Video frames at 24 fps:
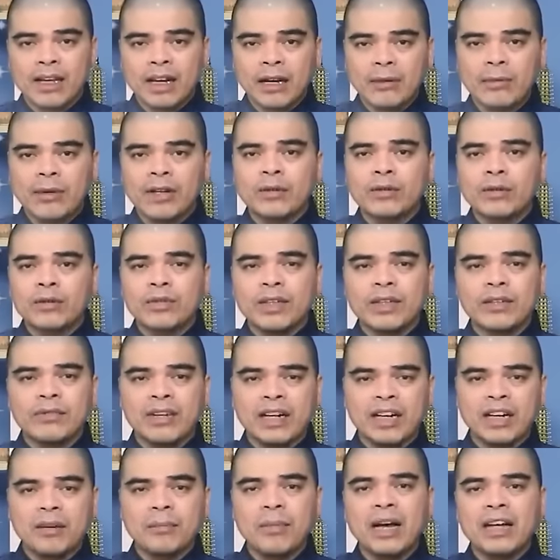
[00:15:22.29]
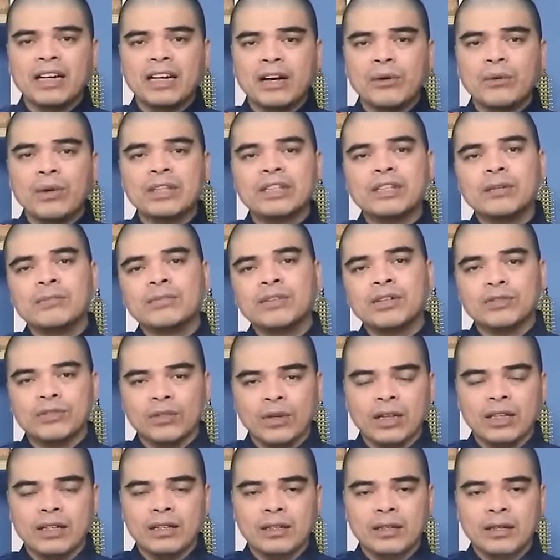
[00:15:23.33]
Cảm ơn quý vị và các bạn đã quan tâm theo
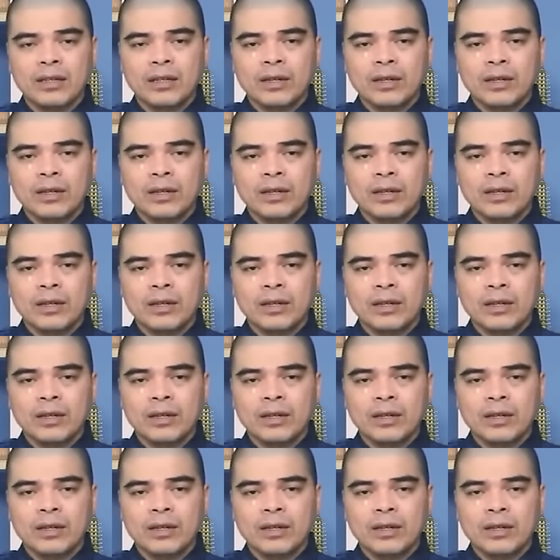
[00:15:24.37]
dõi.